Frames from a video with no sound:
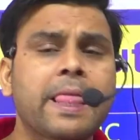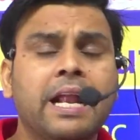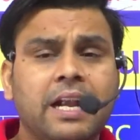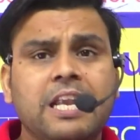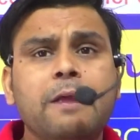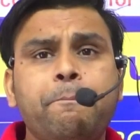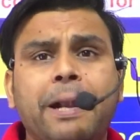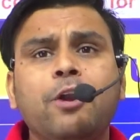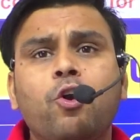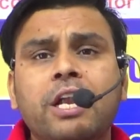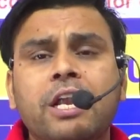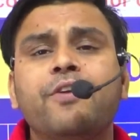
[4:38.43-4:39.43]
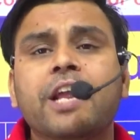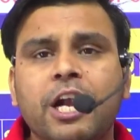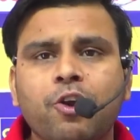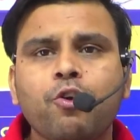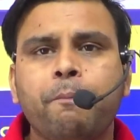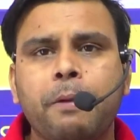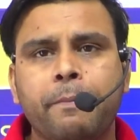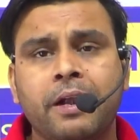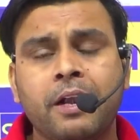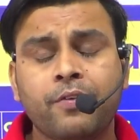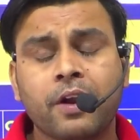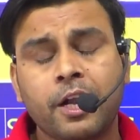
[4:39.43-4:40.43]
डिपेंड ऑन डिफिकल्टी ऑफ पेपर
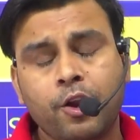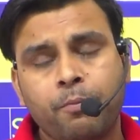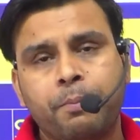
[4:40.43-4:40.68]
डिफिकल्टी ऑफ